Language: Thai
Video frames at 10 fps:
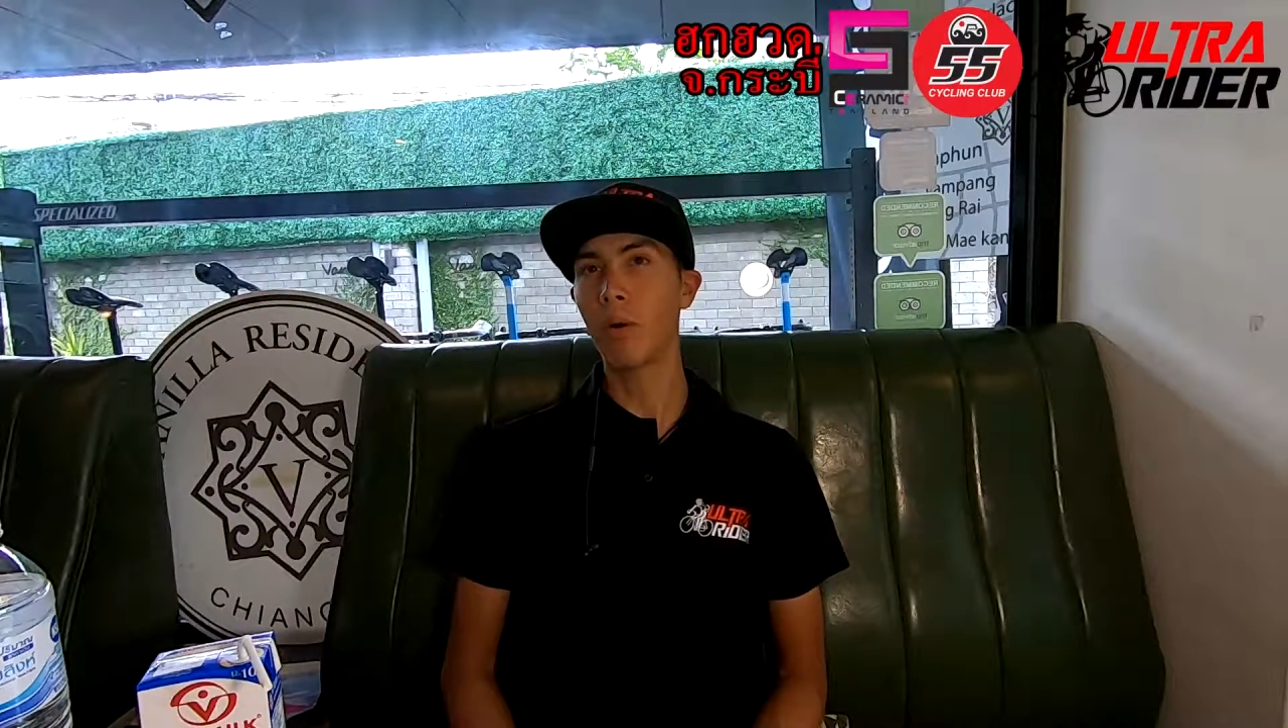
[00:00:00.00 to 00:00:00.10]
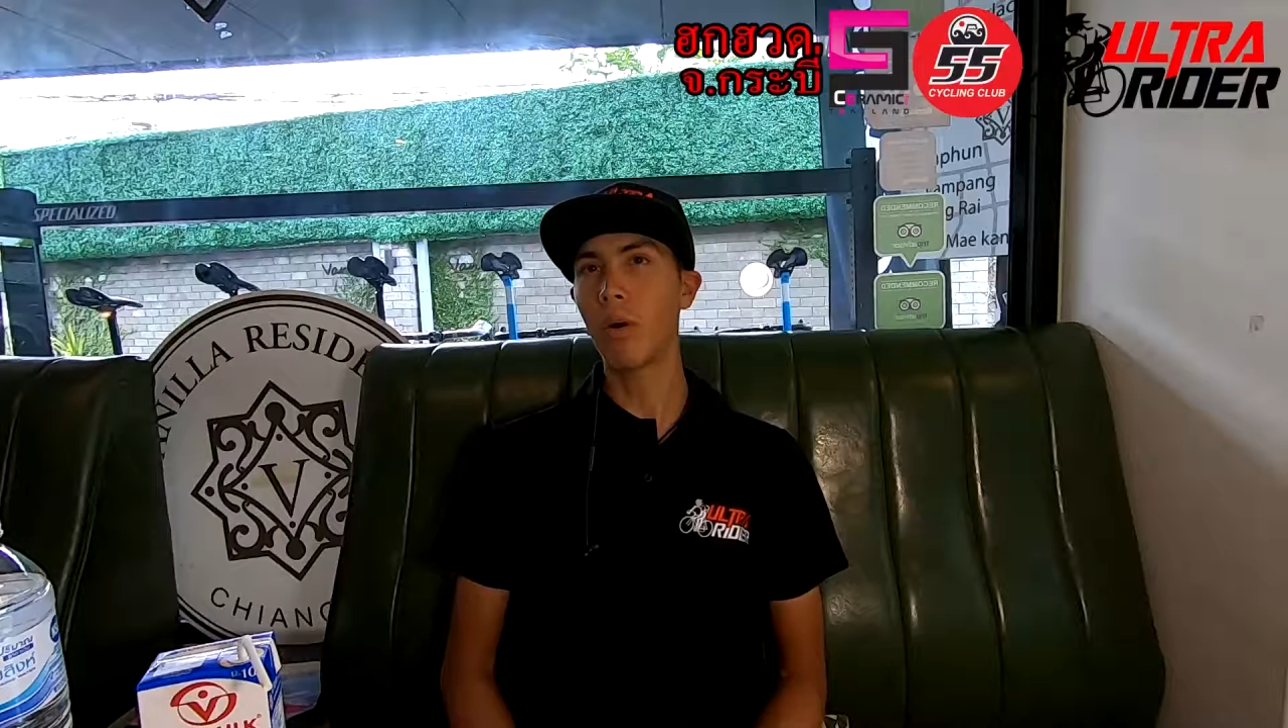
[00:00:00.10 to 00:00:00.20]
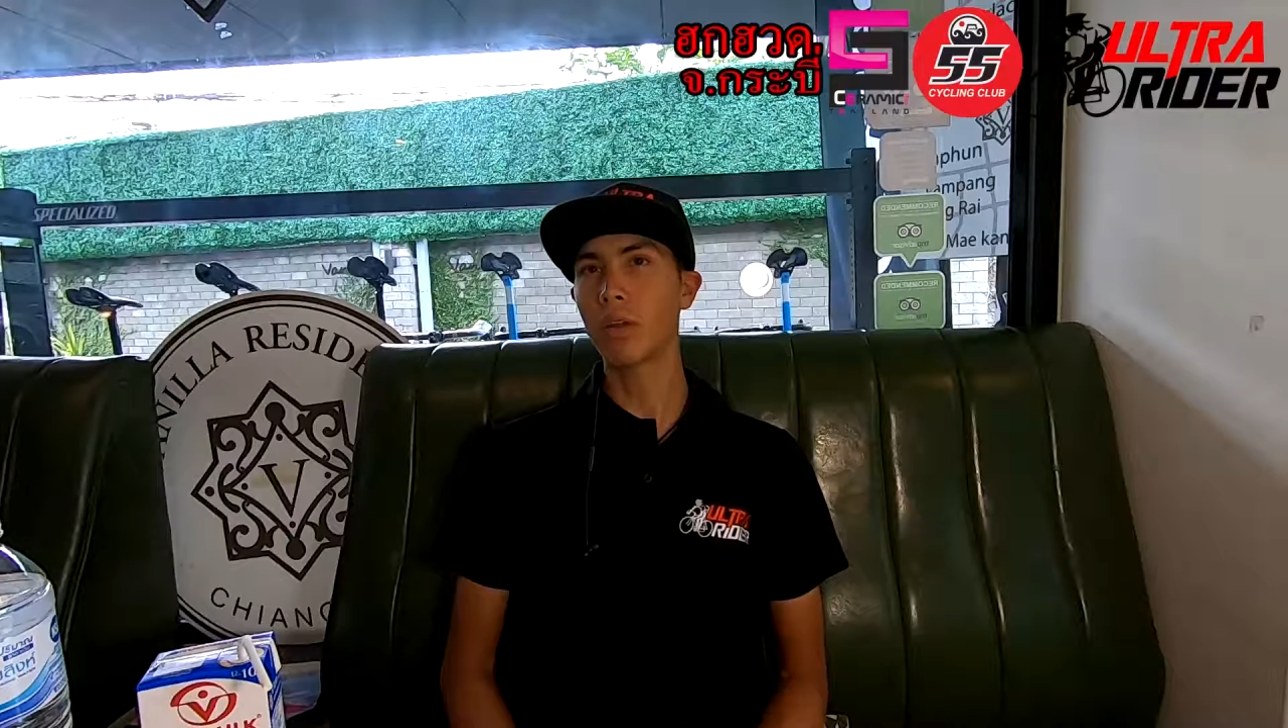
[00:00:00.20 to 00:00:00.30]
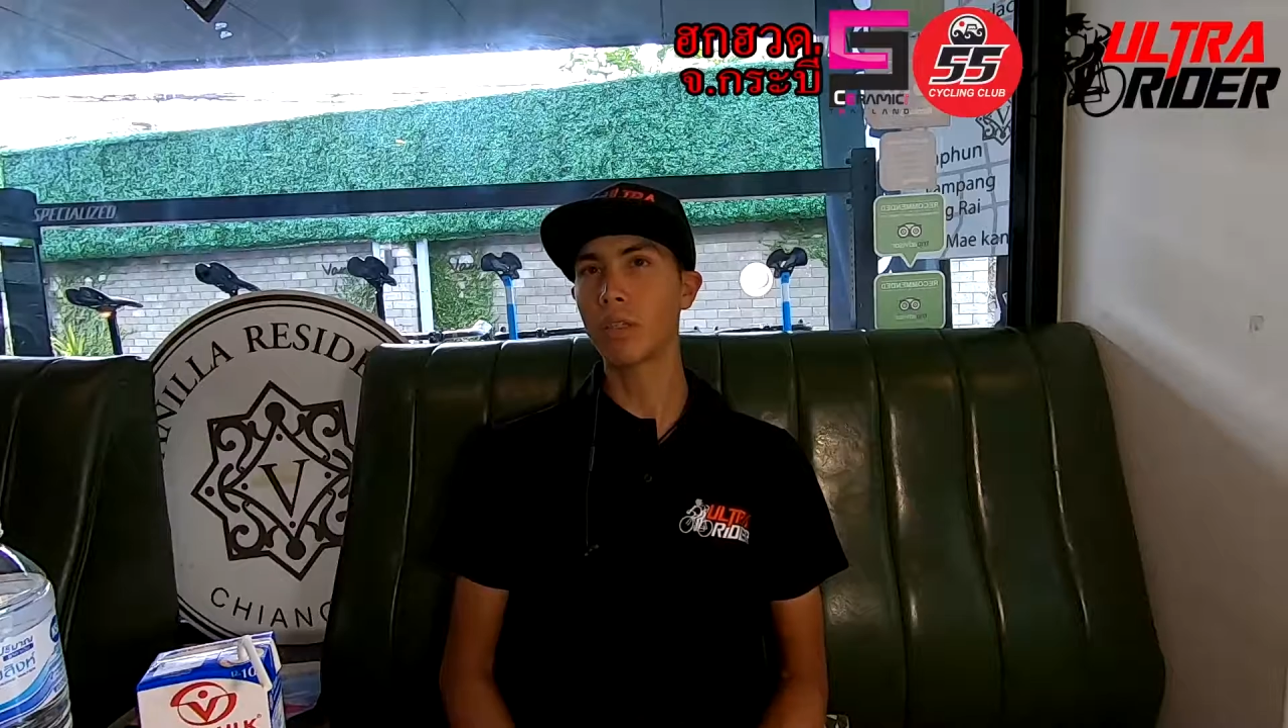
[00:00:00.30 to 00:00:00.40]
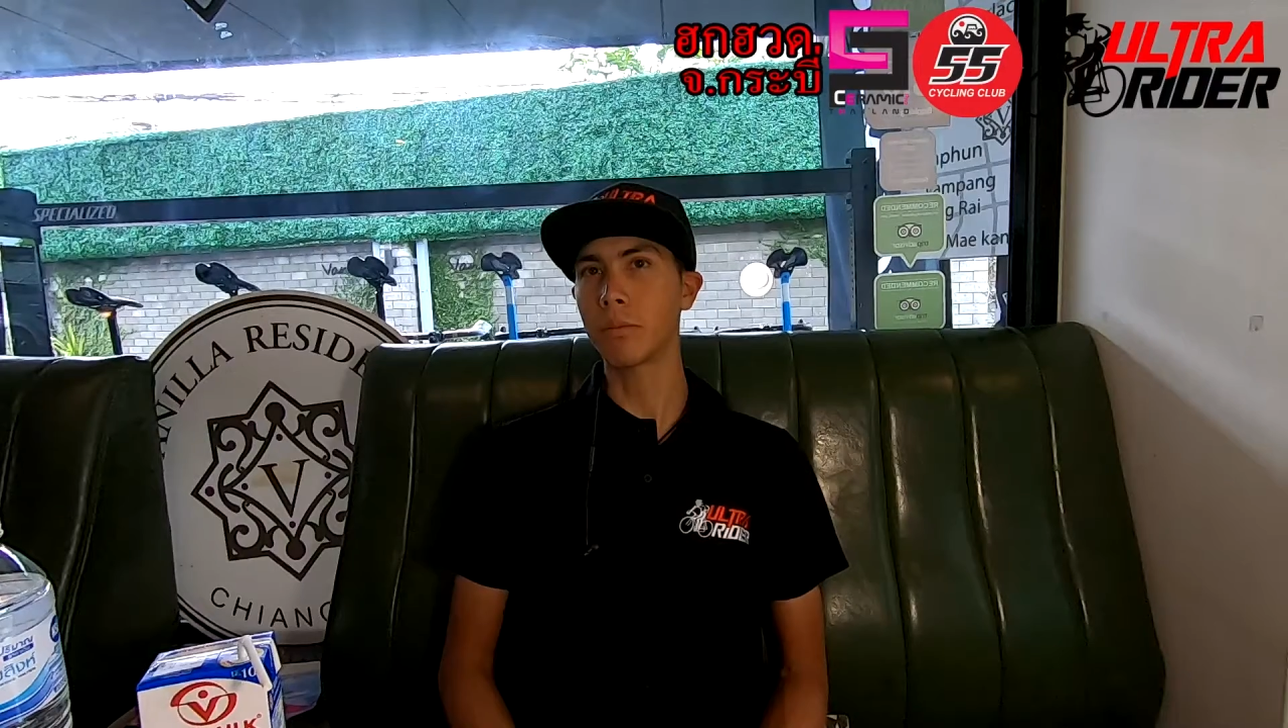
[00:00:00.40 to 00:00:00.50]
พ่อ
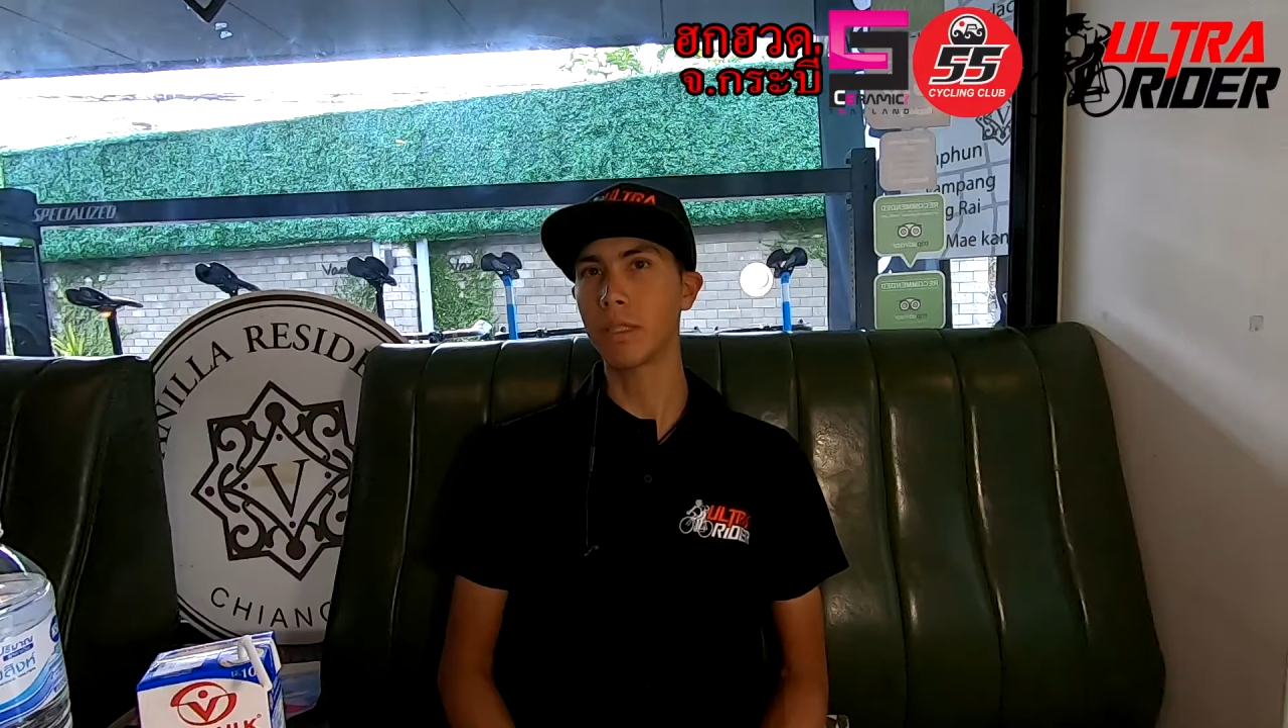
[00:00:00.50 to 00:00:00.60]
จะเป็